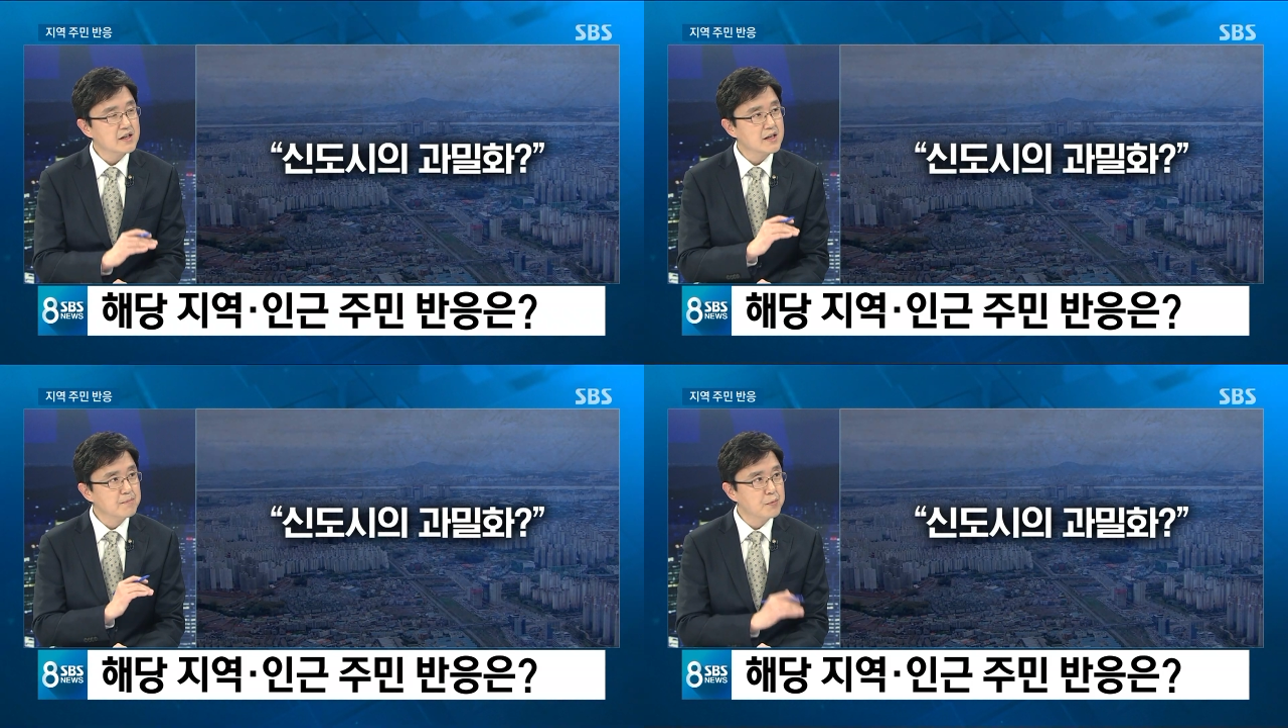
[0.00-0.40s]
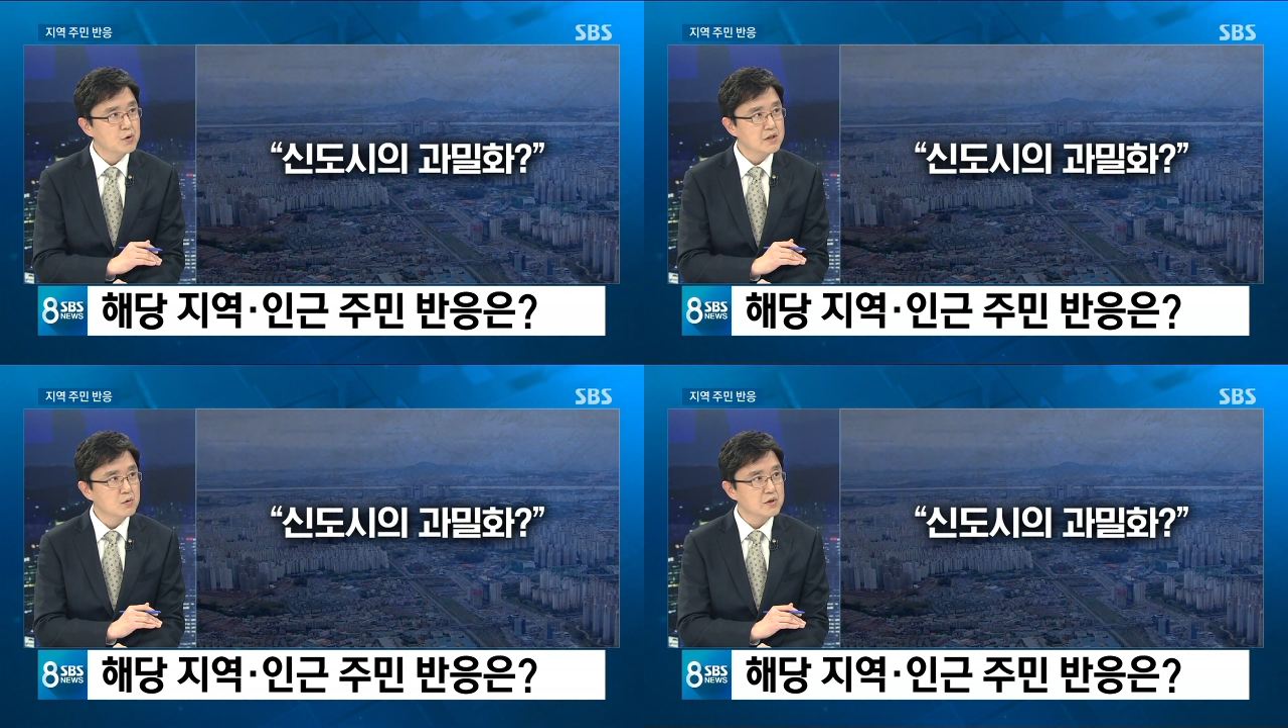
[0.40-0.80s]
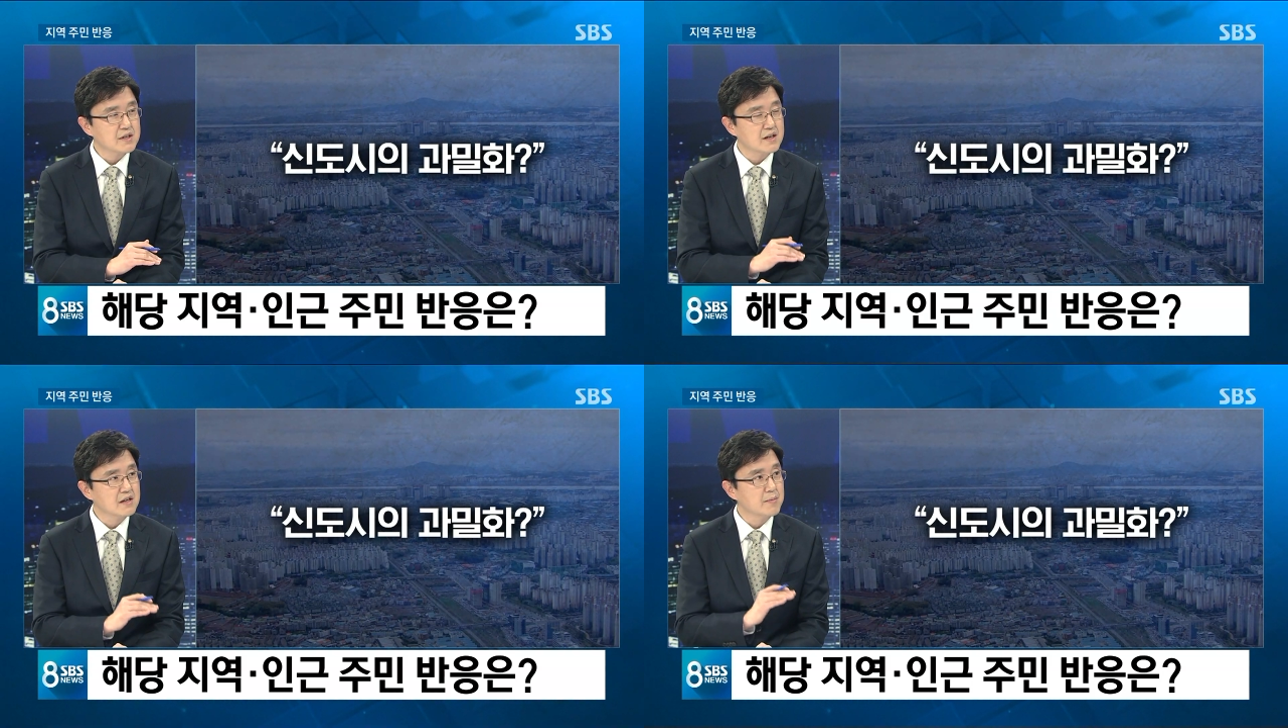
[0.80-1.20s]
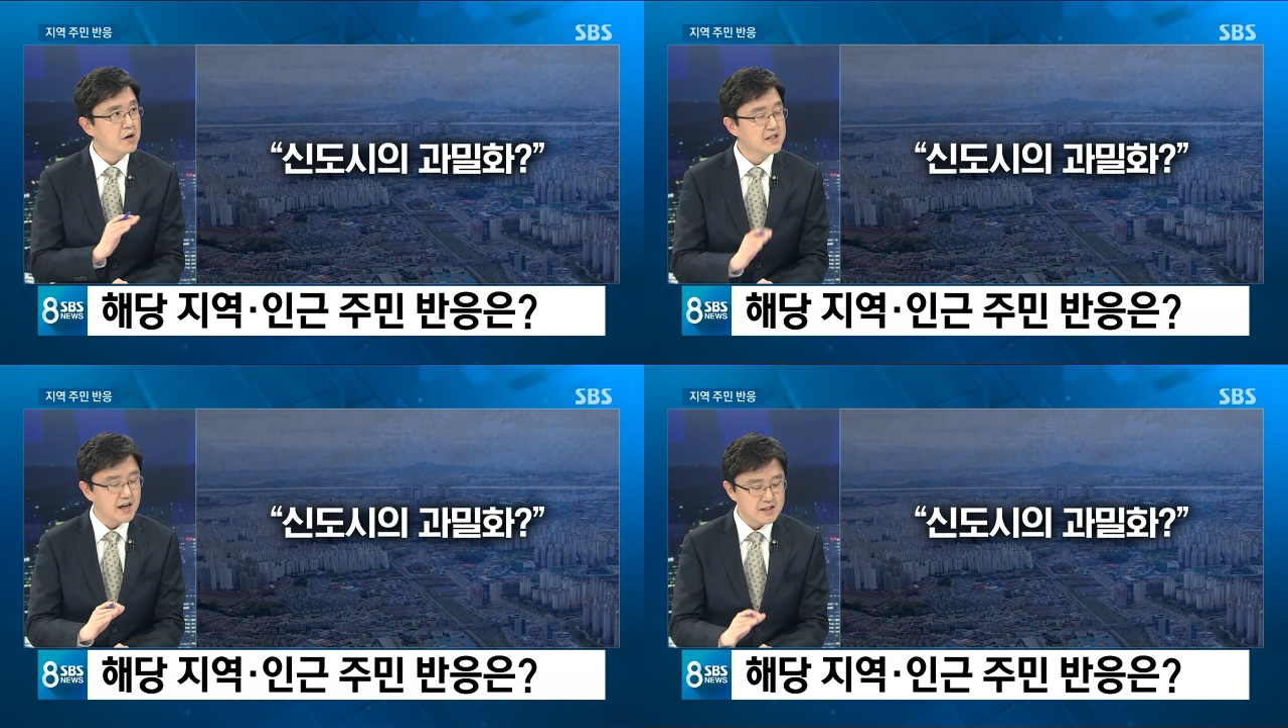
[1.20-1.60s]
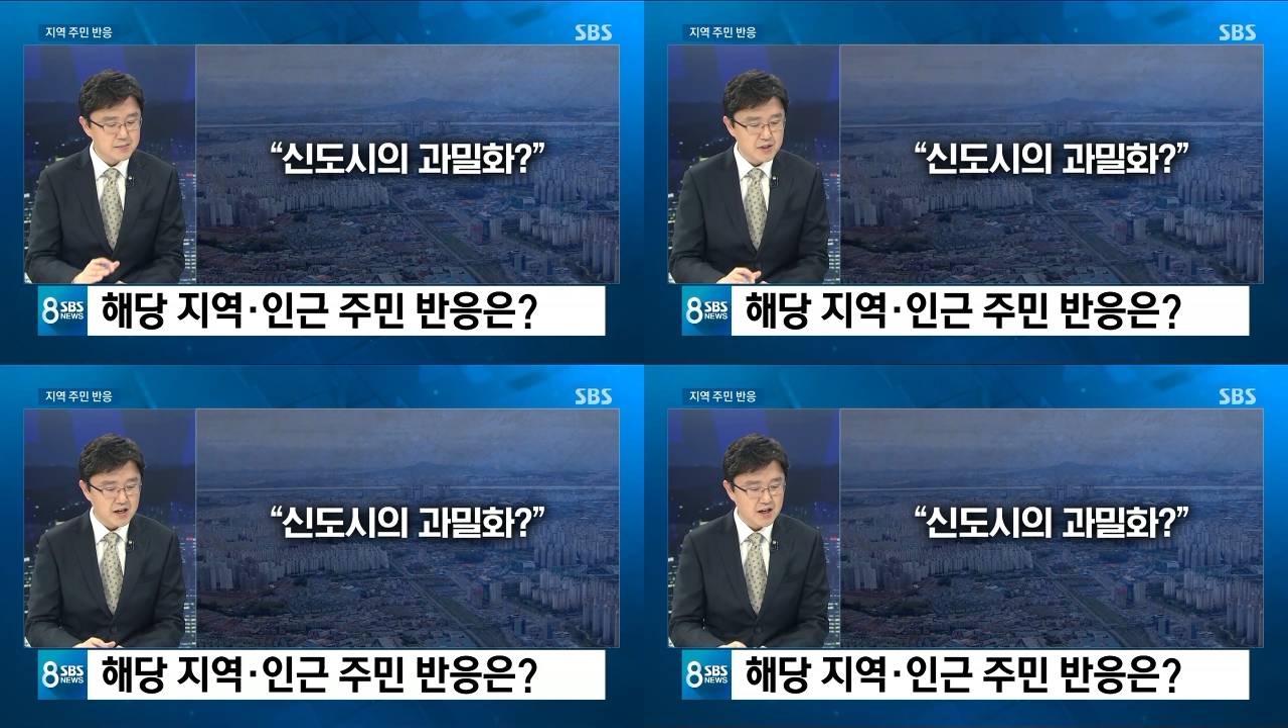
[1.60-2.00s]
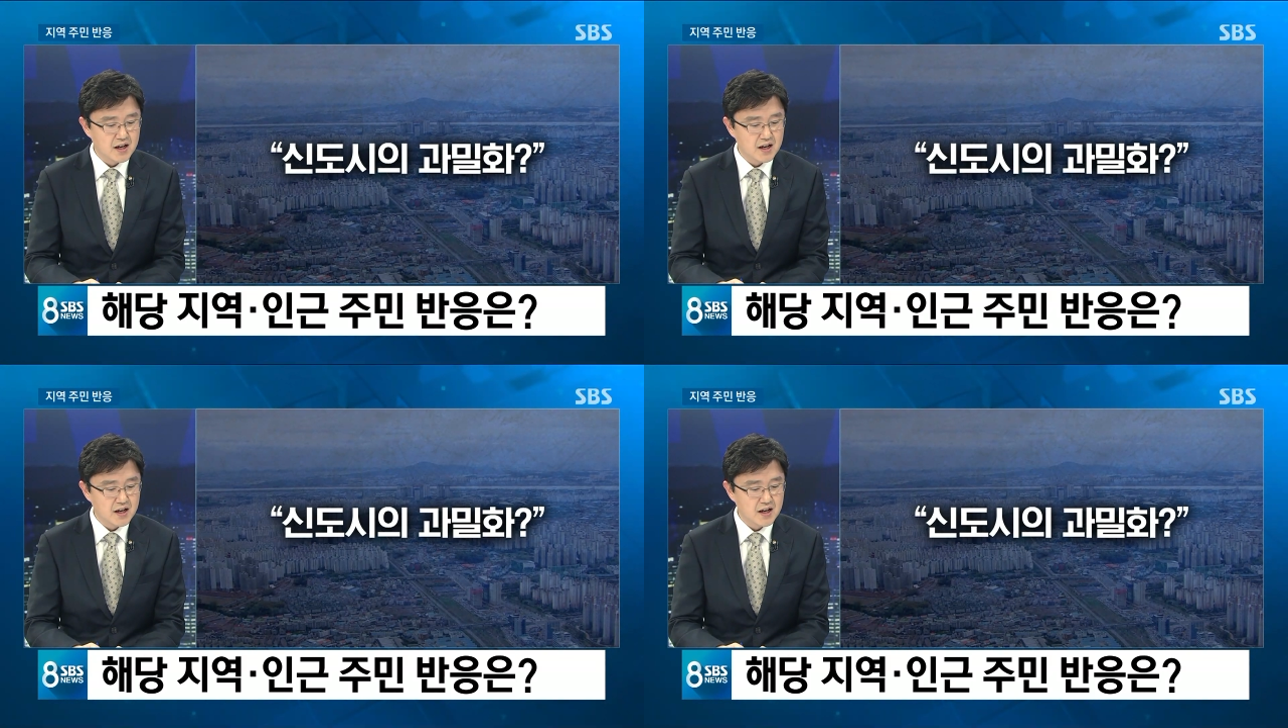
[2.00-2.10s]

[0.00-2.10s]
김포 신도시랑 그리 멀지가 않습니다.